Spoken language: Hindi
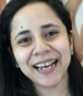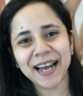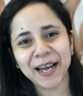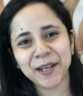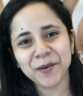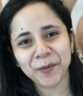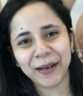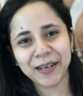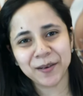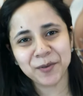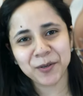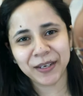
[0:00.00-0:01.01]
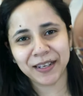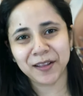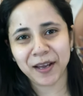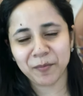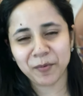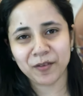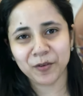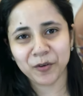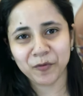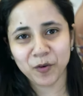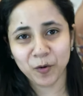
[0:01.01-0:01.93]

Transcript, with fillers: एंड वेलकम टू अनदर एपिसोड ऑफ